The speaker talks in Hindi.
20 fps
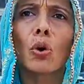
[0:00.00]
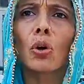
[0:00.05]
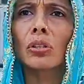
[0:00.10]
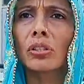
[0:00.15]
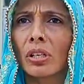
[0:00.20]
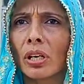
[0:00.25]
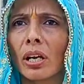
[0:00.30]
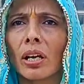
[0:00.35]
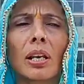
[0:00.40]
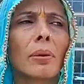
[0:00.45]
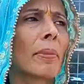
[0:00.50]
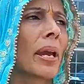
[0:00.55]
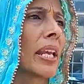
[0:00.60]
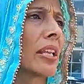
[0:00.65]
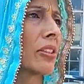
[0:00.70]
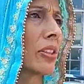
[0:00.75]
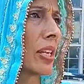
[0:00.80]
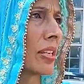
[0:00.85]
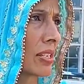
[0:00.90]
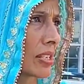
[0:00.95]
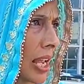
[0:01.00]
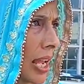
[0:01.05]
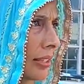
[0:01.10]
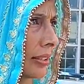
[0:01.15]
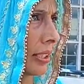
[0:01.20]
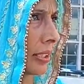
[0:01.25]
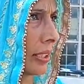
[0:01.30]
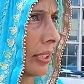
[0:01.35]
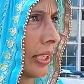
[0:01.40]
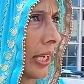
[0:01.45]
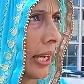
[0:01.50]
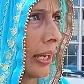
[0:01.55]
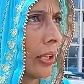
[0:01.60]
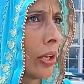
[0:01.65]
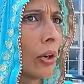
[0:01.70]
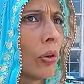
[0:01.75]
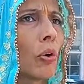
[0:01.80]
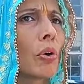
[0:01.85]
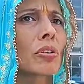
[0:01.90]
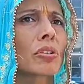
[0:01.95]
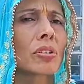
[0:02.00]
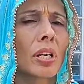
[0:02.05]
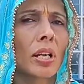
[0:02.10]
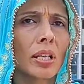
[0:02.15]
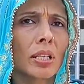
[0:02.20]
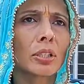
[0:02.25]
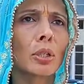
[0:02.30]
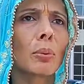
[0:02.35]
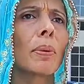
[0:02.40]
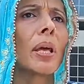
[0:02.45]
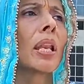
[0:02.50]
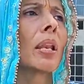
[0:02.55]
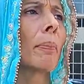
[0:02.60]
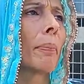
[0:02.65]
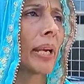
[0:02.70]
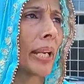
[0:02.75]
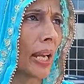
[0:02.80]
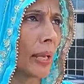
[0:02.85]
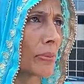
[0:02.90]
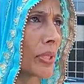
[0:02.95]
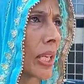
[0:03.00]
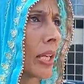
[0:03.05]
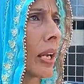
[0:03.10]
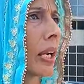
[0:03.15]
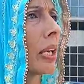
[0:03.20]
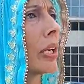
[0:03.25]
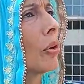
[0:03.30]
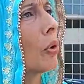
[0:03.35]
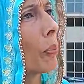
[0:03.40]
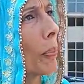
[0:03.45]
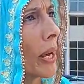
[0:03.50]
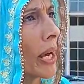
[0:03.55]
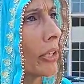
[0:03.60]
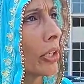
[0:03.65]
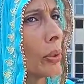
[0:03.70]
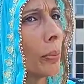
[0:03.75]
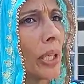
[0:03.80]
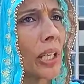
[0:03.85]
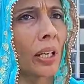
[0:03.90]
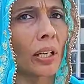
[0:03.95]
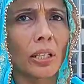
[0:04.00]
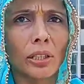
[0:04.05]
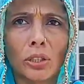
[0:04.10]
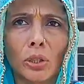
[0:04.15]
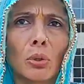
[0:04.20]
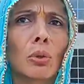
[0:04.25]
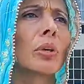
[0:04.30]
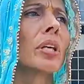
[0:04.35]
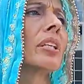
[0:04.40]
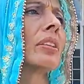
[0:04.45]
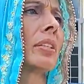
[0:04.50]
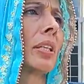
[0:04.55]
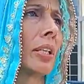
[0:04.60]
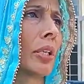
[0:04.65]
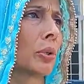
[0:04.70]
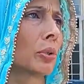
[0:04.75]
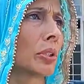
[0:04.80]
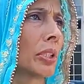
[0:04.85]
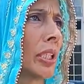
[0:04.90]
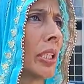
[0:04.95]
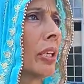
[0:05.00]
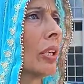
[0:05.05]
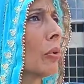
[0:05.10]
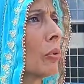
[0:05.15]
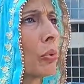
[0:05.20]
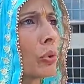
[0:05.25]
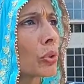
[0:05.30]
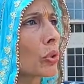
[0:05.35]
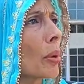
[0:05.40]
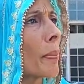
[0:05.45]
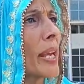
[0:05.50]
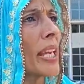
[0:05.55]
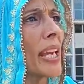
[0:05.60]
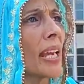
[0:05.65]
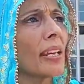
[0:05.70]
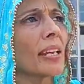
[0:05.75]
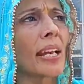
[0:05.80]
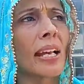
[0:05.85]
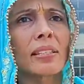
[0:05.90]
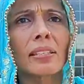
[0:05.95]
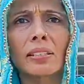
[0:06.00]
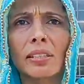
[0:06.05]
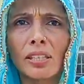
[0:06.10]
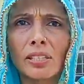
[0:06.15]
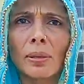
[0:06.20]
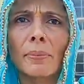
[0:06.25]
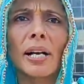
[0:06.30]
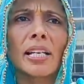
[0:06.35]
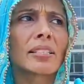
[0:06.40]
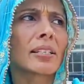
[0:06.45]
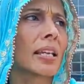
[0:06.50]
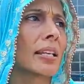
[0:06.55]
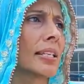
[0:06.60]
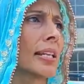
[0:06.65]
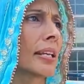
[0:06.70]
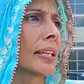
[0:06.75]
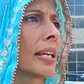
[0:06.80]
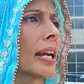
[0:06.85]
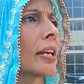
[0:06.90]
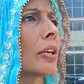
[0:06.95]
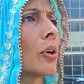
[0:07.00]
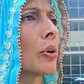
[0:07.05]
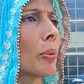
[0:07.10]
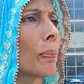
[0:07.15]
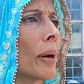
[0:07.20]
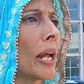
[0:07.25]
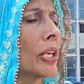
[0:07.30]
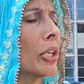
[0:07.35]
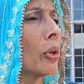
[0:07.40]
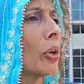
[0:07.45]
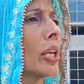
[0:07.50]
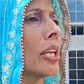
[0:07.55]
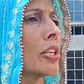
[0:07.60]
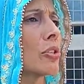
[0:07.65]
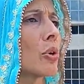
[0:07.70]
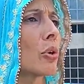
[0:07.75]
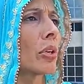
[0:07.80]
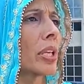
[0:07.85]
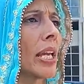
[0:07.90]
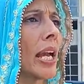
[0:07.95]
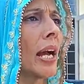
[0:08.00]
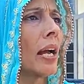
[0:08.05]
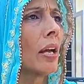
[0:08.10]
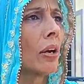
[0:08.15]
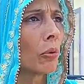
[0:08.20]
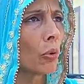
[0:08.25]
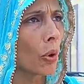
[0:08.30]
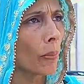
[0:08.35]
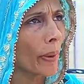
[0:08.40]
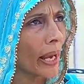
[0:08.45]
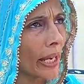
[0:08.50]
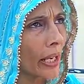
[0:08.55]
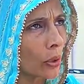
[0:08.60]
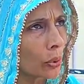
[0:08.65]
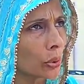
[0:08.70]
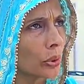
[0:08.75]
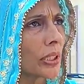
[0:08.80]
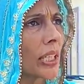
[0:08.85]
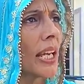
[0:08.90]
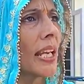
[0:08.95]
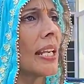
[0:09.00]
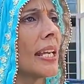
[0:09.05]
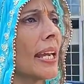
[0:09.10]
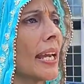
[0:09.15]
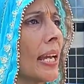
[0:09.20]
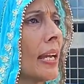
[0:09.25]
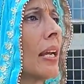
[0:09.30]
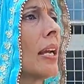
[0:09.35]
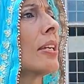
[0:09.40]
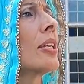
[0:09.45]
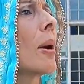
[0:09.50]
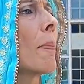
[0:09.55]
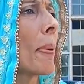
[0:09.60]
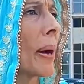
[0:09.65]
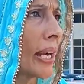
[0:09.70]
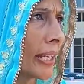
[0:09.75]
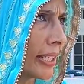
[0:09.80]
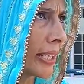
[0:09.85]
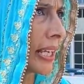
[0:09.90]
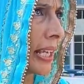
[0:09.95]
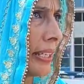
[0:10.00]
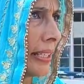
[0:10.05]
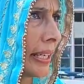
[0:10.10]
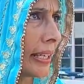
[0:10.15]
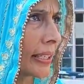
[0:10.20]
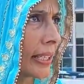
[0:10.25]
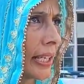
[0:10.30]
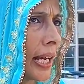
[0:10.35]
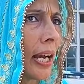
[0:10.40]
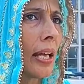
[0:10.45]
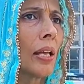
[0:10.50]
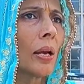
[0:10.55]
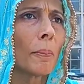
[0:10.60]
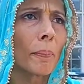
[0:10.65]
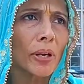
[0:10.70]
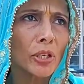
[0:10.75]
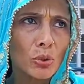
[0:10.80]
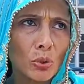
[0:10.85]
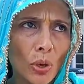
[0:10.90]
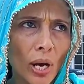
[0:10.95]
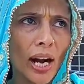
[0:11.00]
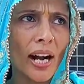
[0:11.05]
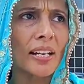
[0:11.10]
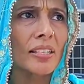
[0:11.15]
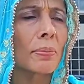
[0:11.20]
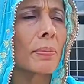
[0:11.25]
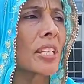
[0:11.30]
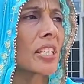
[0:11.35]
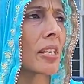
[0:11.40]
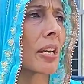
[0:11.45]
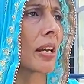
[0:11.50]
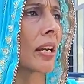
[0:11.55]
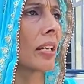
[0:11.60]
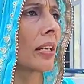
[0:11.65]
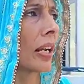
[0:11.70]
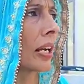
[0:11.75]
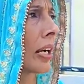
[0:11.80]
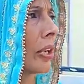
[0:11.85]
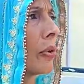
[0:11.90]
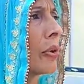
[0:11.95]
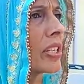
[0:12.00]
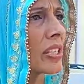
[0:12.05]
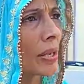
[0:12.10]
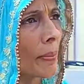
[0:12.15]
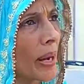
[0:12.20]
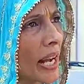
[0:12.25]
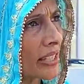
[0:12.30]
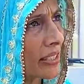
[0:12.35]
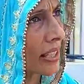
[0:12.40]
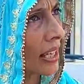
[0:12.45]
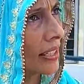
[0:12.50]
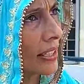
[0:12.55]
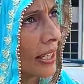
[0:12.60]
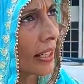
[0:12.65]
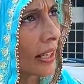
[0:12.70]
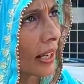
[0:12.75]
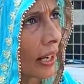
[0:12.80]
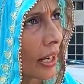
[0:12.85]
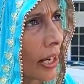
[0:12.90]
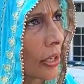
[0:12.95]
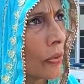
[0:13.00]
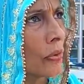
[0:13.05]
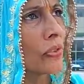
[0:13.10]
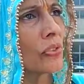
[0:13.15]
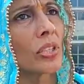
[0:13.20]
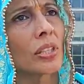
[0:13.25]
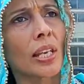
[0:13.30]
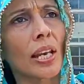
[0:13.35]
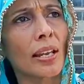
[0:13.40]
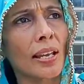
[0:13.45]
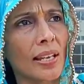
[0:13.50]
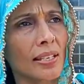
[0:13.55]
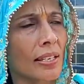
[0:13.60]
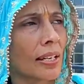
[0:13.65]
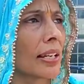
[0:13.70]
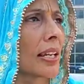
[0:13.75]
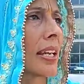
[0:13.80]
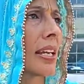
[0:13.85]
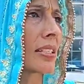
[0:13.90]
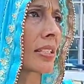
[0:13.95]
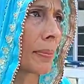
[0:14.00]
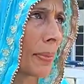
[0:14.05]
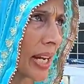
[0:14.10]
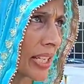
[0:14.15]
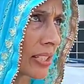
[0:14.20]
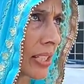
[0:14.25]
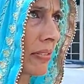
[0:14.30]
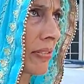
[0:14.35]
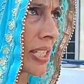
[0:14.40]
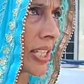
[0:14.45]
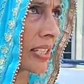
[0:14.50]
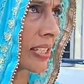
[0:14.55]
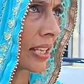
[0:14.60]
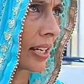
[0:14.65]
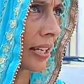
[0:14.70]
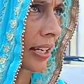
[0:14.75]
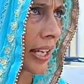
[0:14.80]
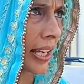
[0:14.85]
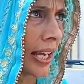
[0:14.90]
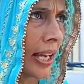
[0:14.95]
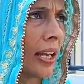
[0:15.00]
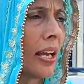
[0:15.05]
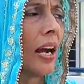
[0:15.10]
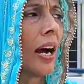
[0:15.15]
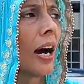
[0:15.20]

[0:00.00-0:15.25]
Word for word: जो स्ट्रगल मैंने तीन साल तक किया है और स्ट्रगल तो मैं लंबे टाइम से कर रही हूँ पार्टियों में कर रही थी वो गिनती नहीं होती उसको मैं ये नहीं कह सकती समाज के लिए किया क्योंकि पार्टियों के लिए जो किया वो मैंने खुद के लिए या पार्टी के लिए किया हम्म। पर जो आज मैं स्ट्रगल कर रही हूँ ये समाज के लिए कर रही हूँ जितने केस लगे हैं समाज की वजह से लगे हैं